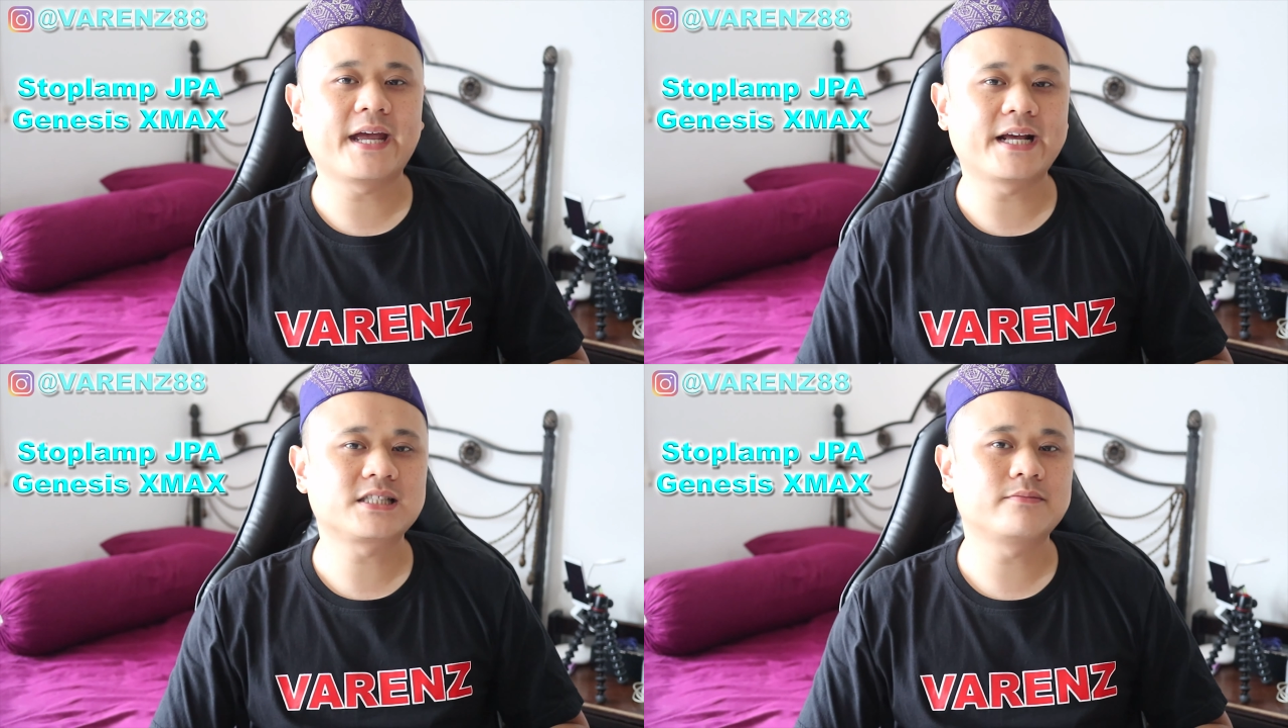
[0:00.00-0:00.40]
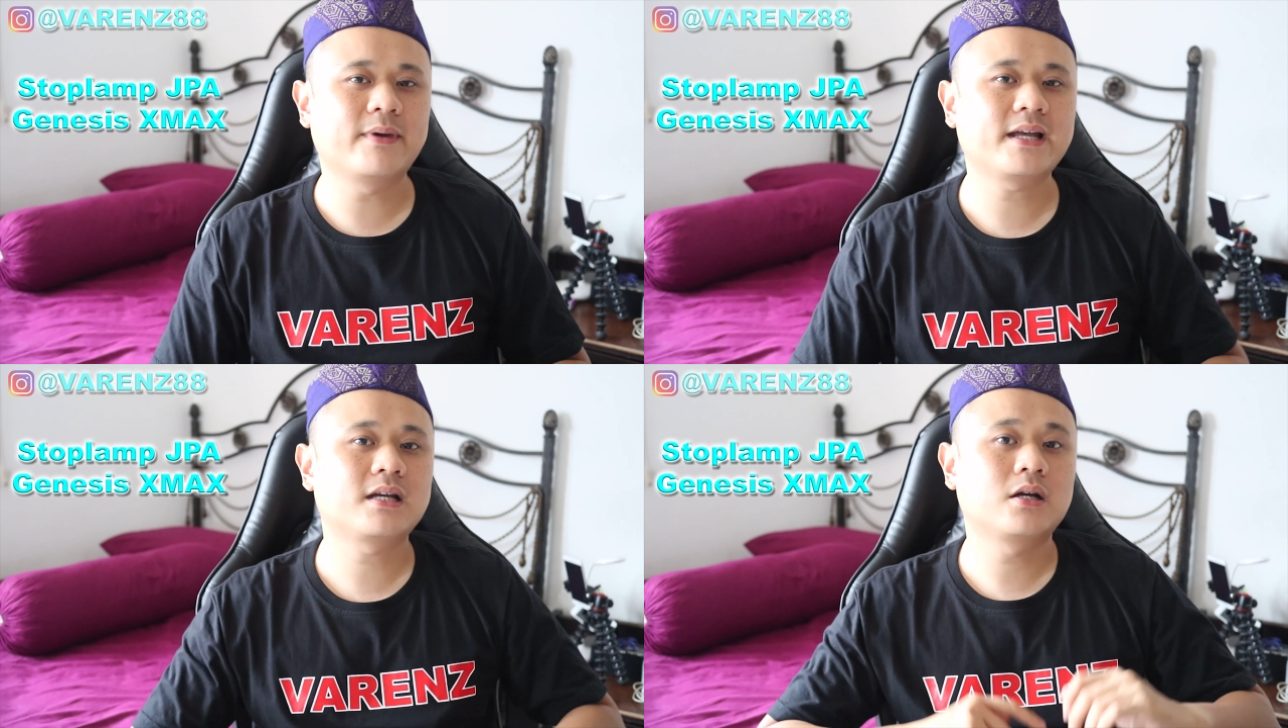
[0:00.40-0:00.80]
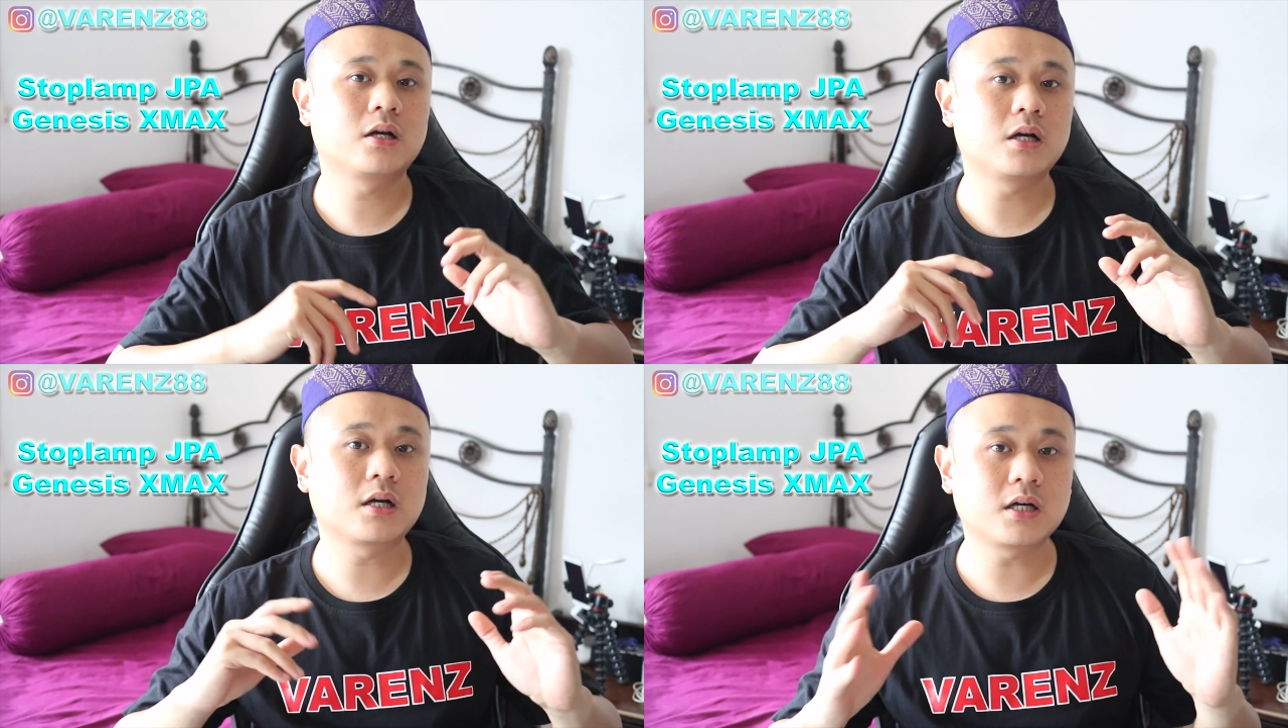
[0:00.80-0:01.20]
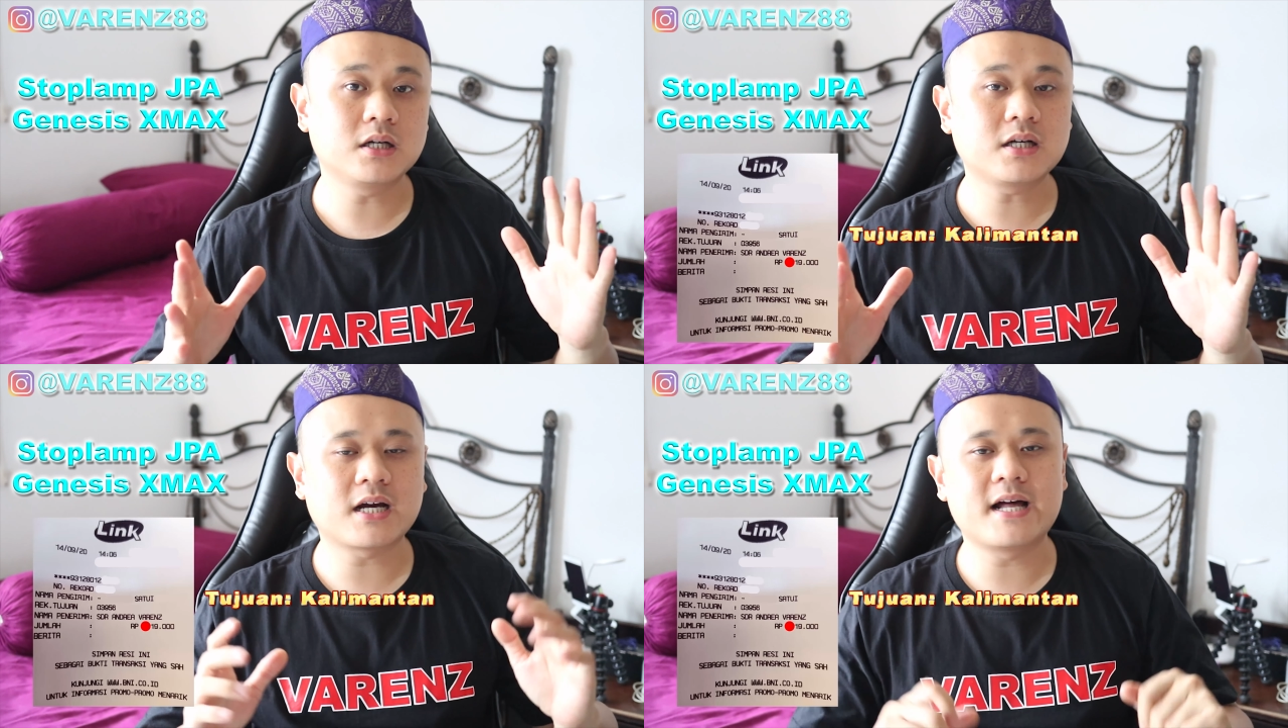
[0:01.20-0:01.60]
X-Max
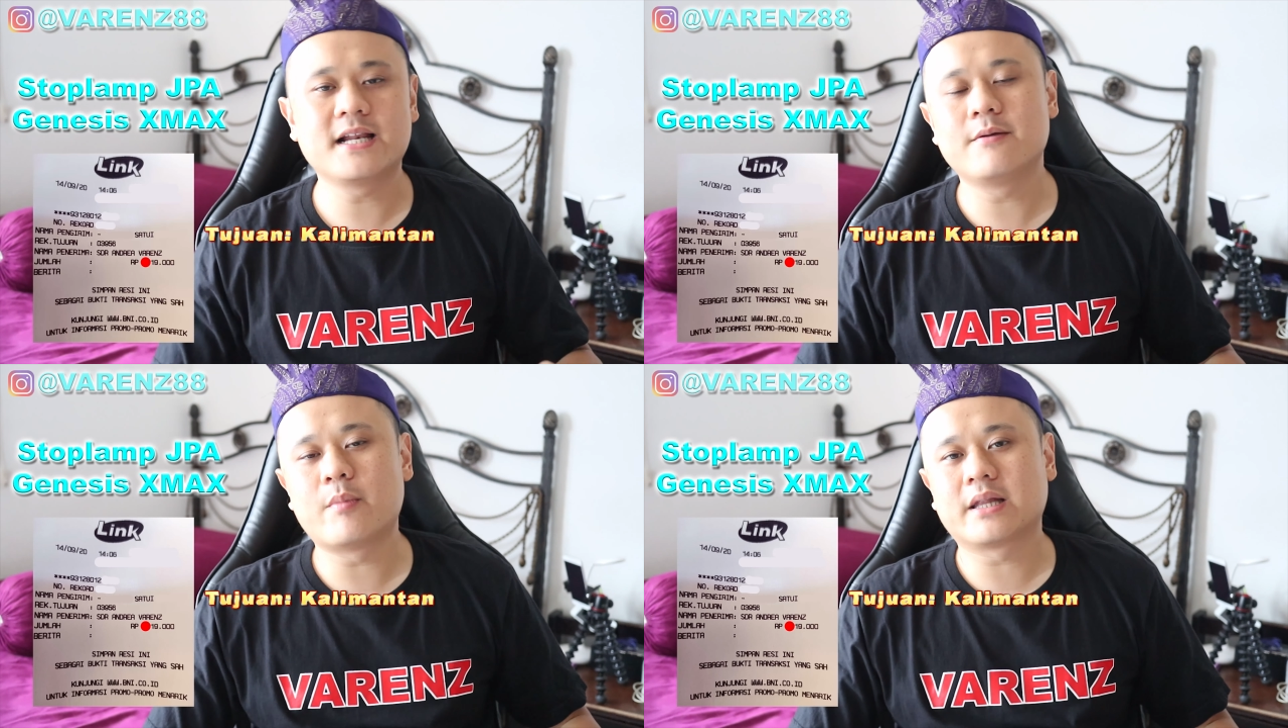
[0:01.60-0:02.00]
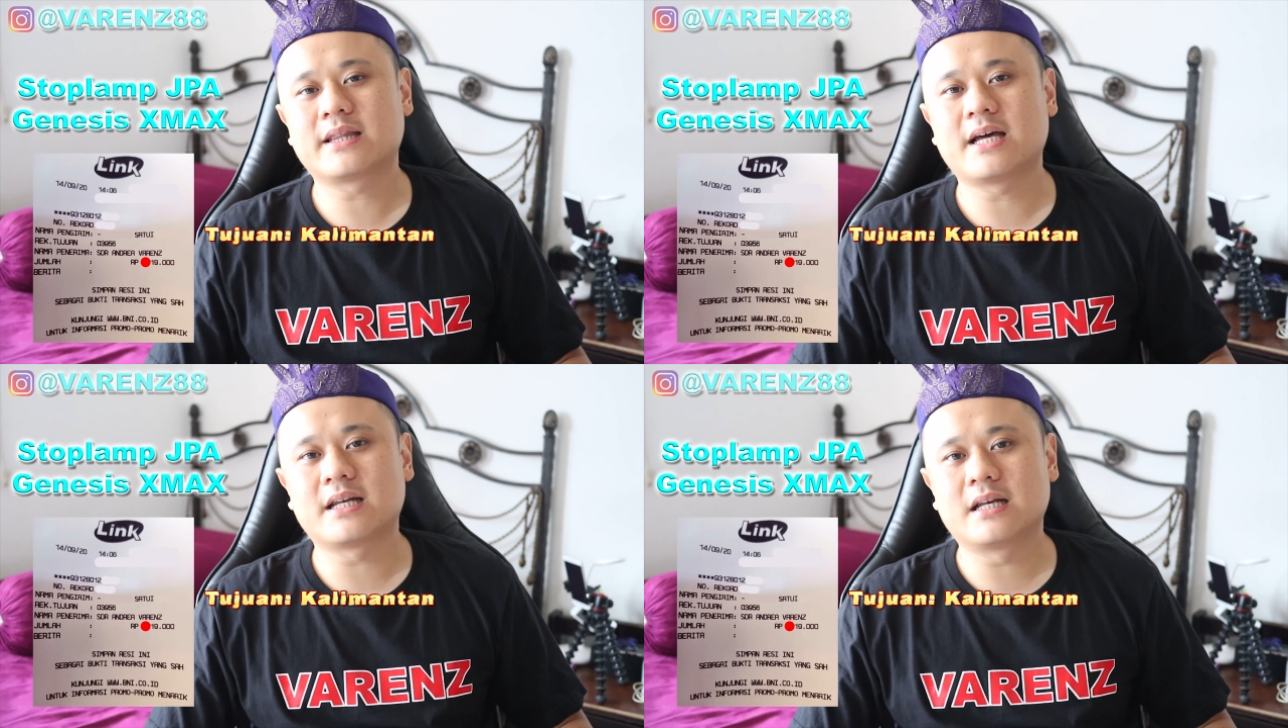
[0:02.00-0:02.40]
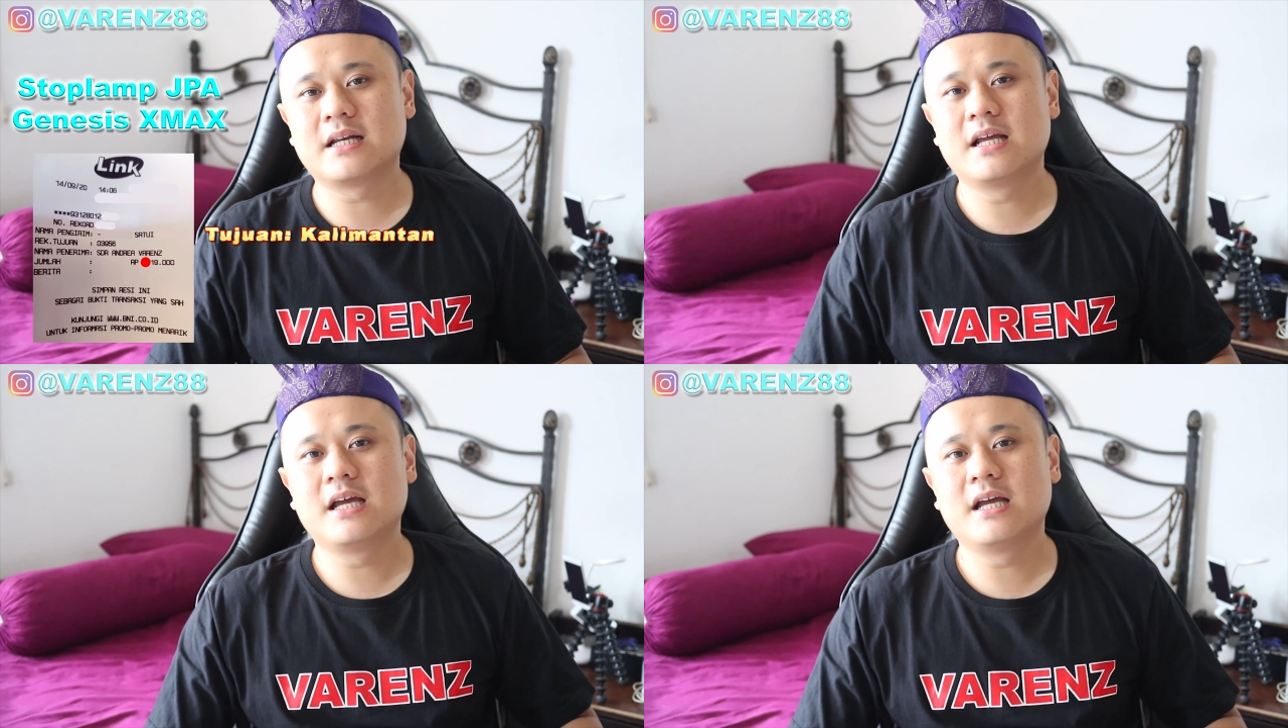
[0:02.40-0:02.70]
ke Kalimantan